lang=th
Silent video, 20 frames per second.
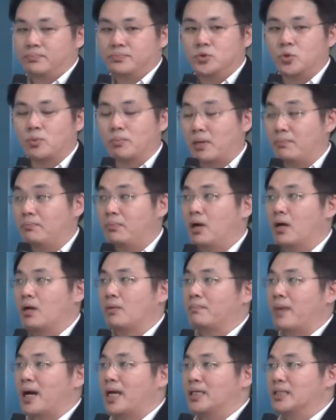ถูกปลดปล่อยอ
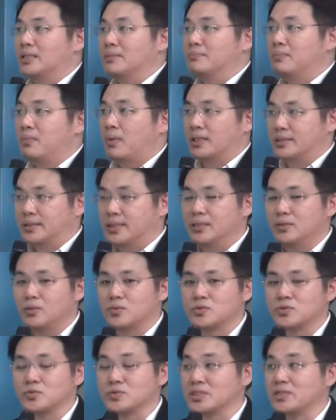อกไปหรือปล่อยทิ้งลง
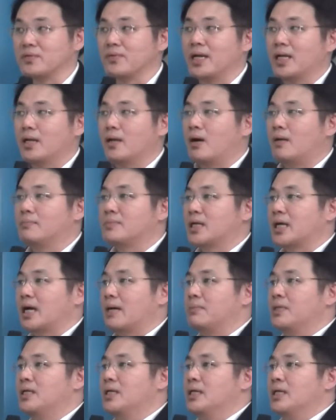สู่สิ่งแวดล้อมนะครับ